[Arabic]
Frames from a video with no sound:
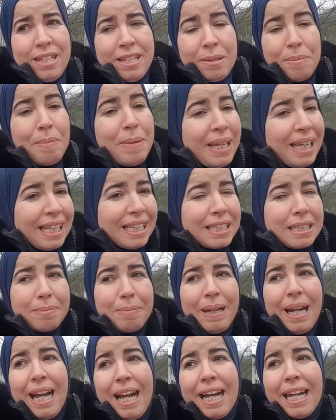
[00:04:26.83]
ما يحس
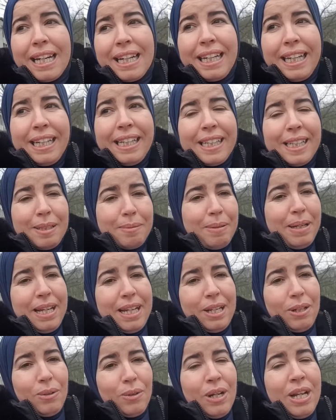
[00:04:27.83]
بالحرق الا اللي
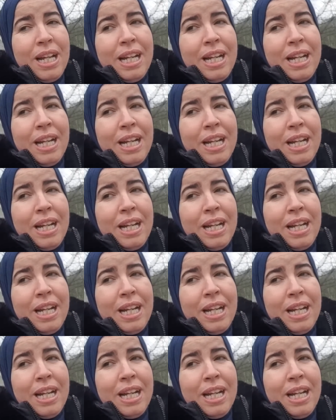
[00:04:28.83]
بحالو